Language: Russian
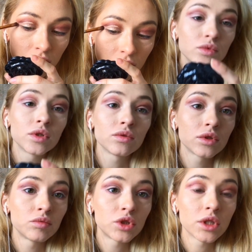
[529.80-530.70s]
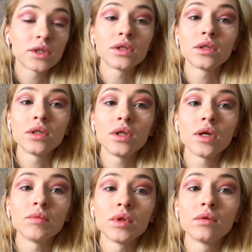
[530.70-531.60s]
Будто он смешался с
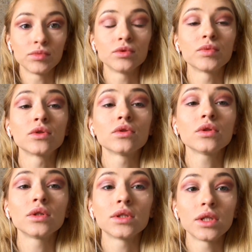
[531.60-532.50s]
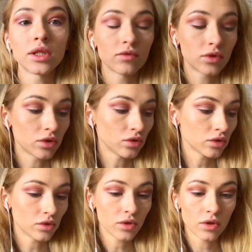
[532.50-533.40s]
тенями. Пусть подсохнет, сделаем второй
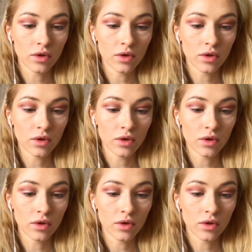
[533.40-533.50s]
слой.